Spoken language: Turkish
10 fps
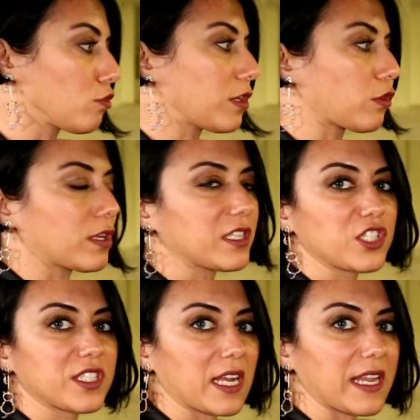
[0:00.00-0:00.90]
Ona göre
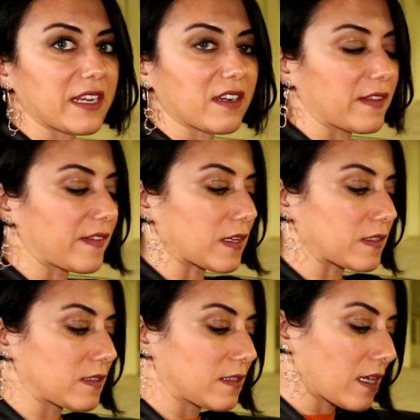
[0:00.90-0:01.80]
dijital ekranda
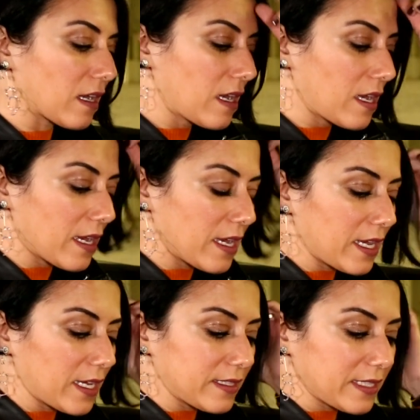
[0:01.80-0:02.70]
aslında e,
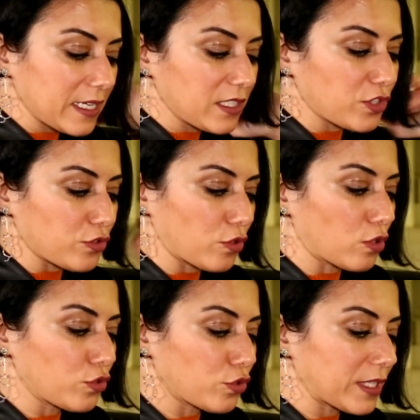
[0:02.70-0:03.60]

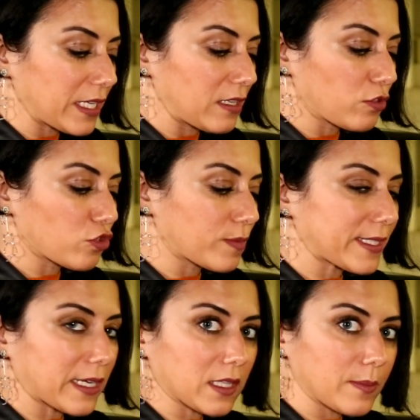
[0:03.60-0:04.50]
değişiyor. Şurada yine küçük bir
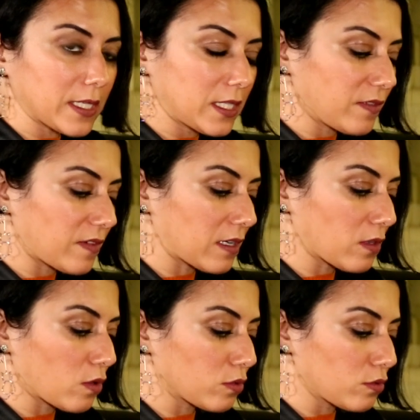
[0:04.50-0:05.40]
saklama alanı var.
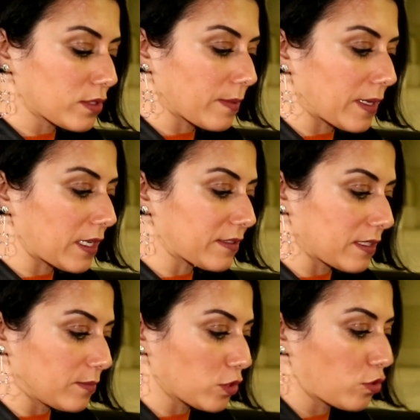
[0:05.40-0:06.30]
Gördüğünüz gibi
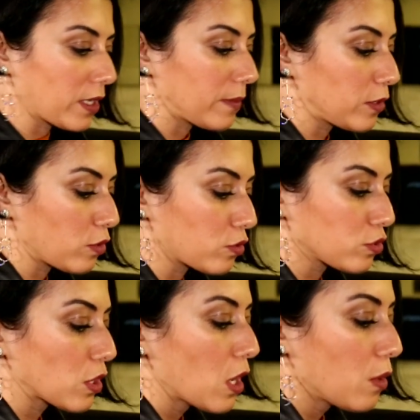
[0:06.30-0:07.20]
anahtarımızı
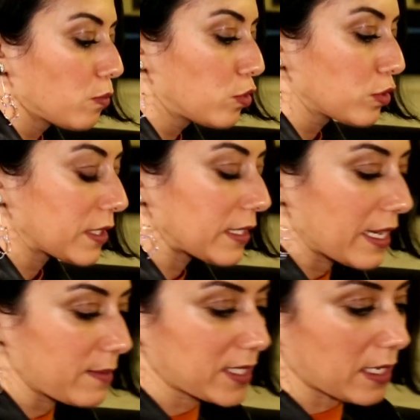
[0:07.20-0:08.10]
koyabiliyoruz. Burada da
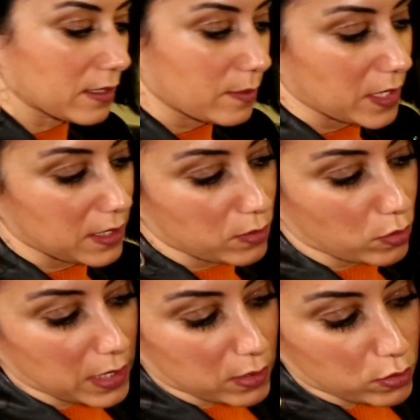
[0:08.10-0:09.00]
hem saklama alanı
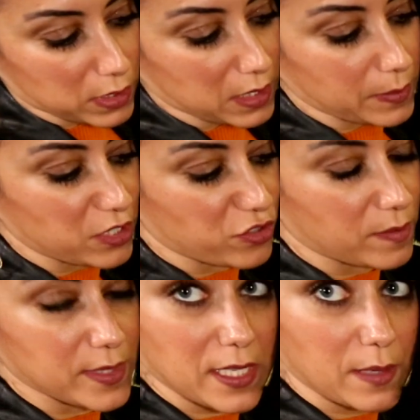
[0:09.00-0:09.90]
olarak
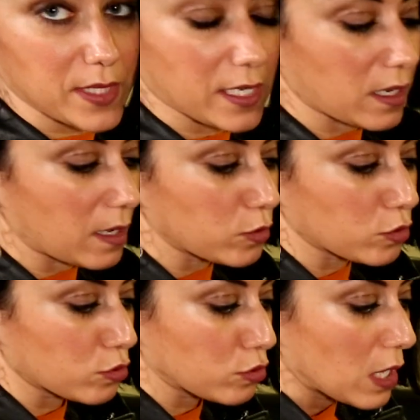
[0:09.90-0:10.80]
kullanabileceğimiz hem de
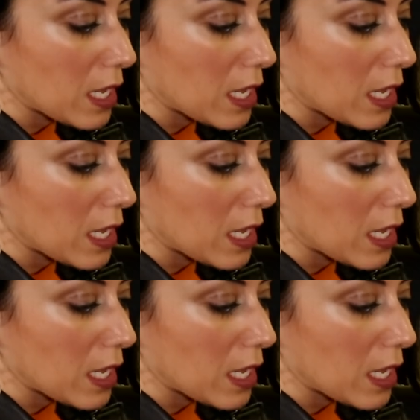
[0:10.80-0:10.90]
kablosuz